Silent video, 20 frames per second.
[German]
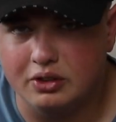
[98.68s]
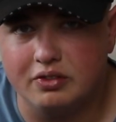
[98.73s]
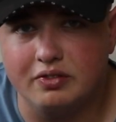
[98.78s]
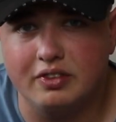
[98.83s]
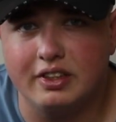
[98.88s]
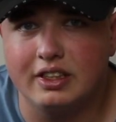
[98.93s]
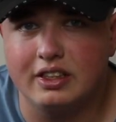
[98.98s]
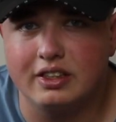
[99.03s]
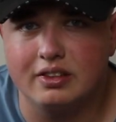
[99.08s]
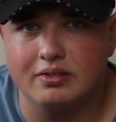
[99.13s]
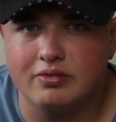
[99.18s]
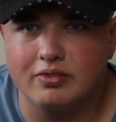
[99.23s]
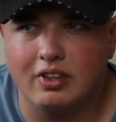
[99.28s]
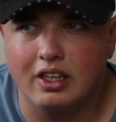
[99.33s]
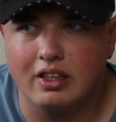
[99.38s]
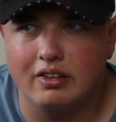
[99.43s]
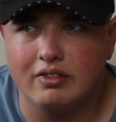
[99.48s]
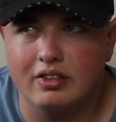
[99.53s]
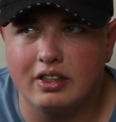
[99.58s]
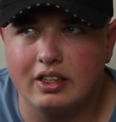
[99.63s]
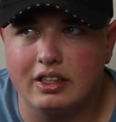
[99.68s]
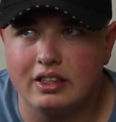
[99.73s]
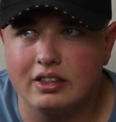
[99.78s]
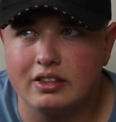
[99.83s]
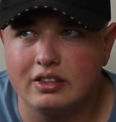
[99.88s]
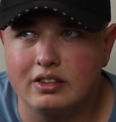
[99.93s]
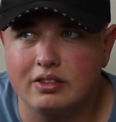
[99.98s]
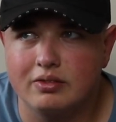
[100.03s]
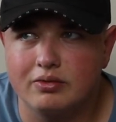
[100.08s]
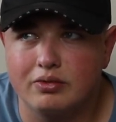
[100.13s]
irgendwie war, war
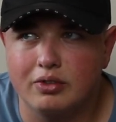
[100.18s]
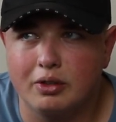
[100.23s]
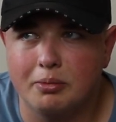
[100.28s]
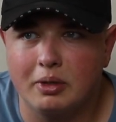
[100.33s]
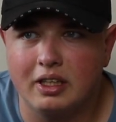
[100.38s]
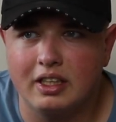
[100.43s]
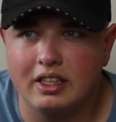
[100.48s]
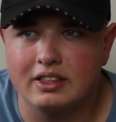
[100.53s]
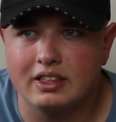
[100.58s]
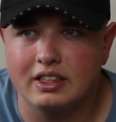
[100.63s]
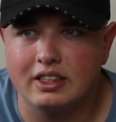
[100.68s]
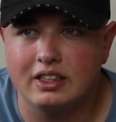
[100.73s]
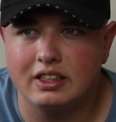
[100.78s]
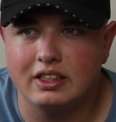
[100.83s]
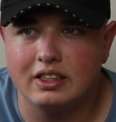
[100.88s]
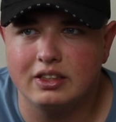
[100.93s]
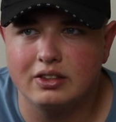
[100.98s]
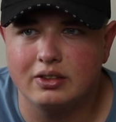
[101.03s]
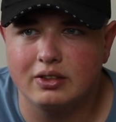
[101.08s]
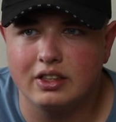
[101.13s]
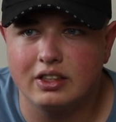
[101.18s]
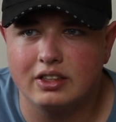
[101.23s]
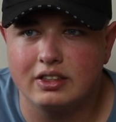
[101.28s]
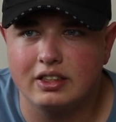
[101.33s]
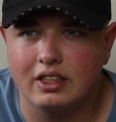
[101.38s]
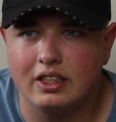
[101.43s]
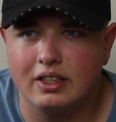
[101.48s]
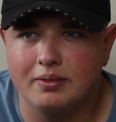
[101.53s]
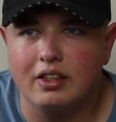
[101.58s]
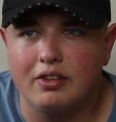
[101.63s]
von meiner Seite nicht so krass
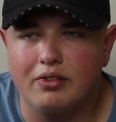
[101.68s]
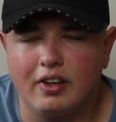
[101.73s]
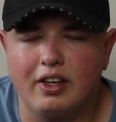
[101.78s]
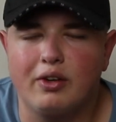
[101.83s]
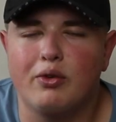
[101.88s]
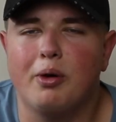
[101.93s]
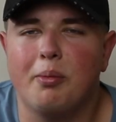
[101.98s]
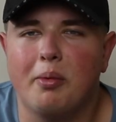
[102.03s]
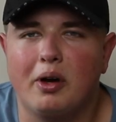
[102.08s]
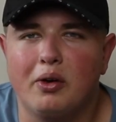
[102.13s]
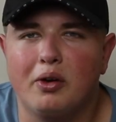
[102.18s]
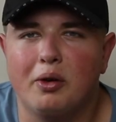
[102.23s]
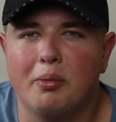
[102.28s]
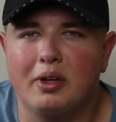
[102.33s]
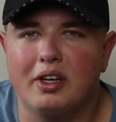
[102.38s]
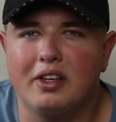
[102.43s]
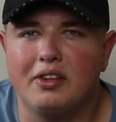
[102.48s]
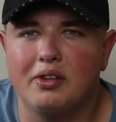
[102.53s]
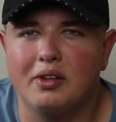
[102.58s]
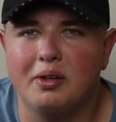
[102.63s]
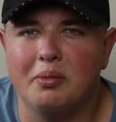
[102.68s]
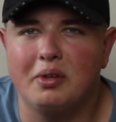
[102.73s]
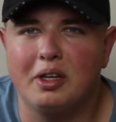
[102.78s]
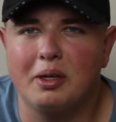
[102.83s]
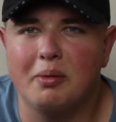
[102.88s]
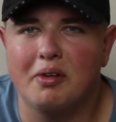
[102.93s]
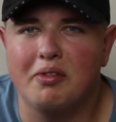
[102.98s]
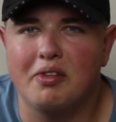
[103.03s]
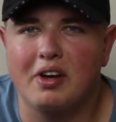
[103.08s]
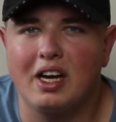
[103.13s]
da. Ich werde Rob auch nochmal zu dem
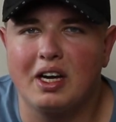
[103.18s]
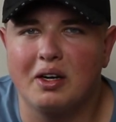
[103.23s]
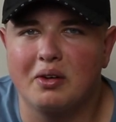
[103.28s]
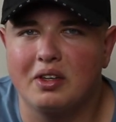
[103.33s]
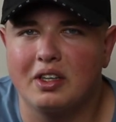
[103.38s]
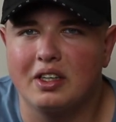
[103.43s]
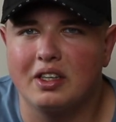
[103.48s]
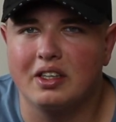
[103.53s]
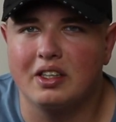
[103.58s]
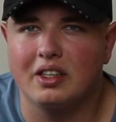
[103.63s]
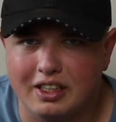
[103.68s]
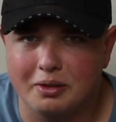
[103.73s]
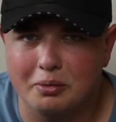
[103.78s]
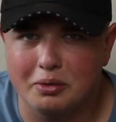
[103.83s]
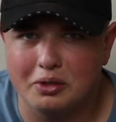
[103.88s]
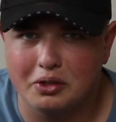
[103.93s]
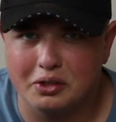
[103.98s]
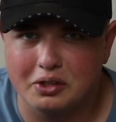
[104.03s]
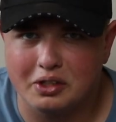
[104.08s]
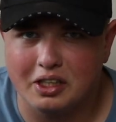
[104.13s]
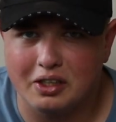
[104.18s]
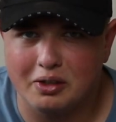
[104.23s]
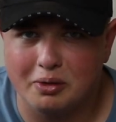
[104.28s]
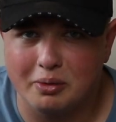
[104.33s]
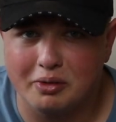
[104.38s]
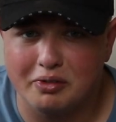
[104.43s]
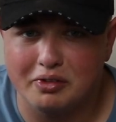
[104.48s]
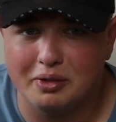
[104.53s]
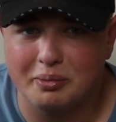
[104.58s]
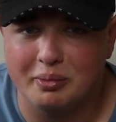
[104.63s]
Thema fragen und dann gebe ich euch da
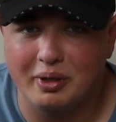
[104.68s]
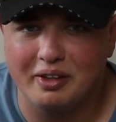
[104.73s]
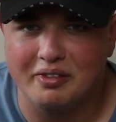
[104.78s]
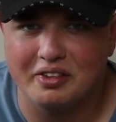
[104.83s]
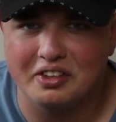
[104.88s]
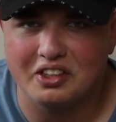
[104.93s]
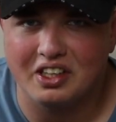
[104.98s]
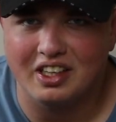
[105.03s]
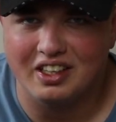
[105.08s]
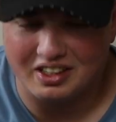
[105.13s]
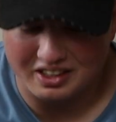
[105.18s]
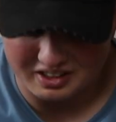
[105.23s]
nochmal Feedback, was er